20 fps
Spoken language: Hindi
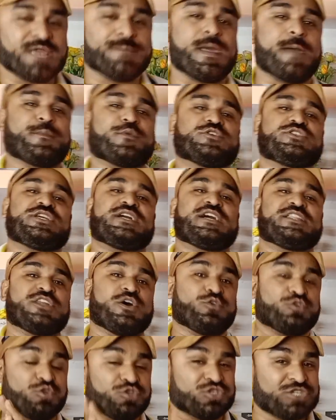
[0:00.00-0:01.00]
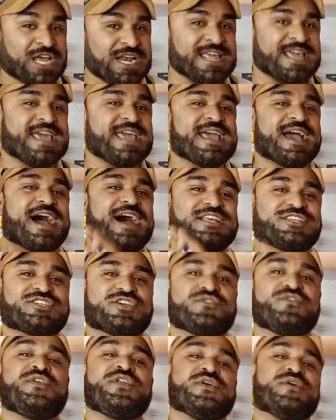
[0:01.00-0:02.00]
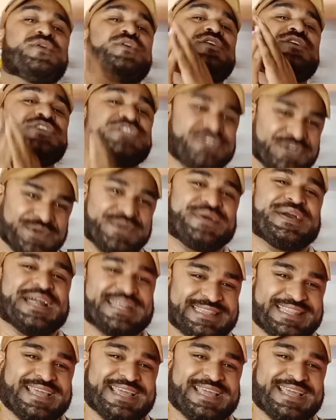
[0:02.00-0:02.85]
ये मैं आपको सिखाता हूं तो चलिए आज का वीडियो शुरू